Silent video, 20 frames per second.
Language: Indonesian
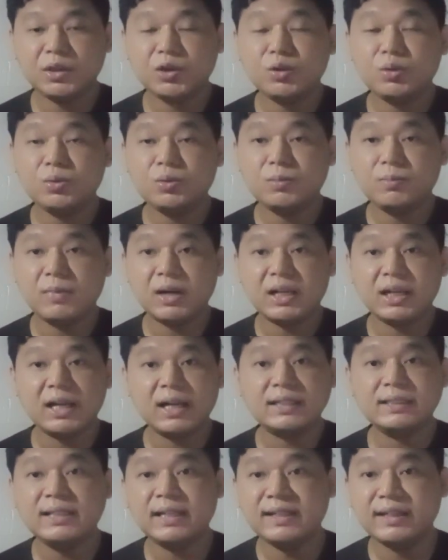itu
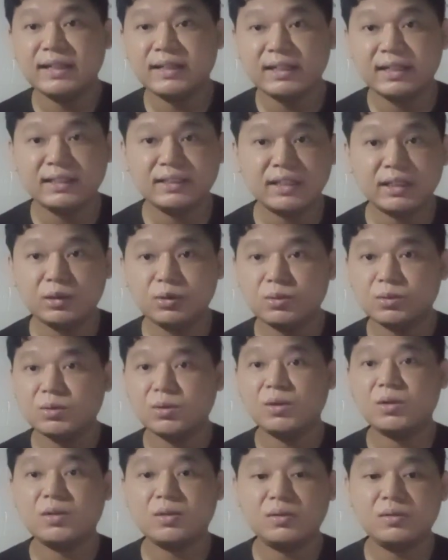malah jalan di insan
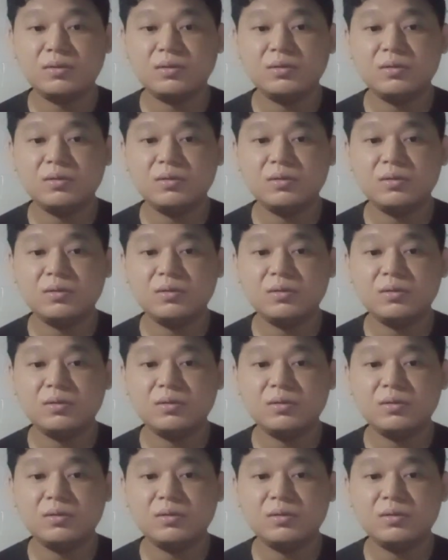tutor